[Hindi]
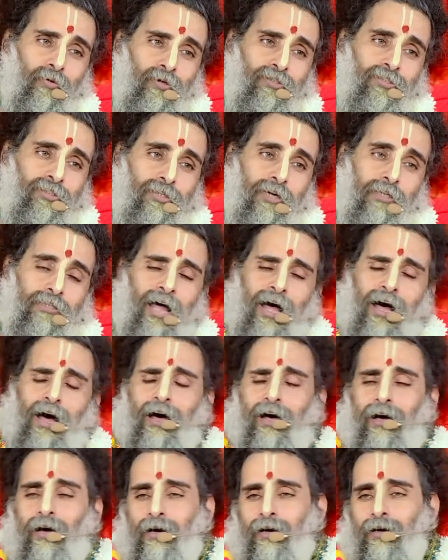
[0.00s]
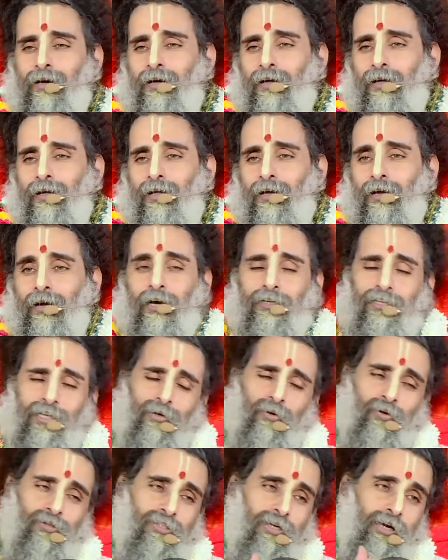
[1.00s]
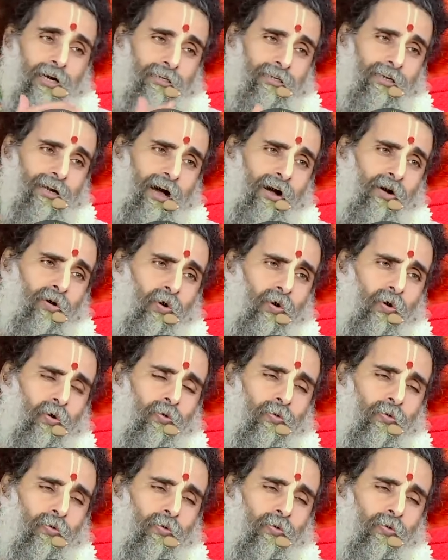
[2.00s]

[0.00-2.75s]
उस कथा घटी उस घटना को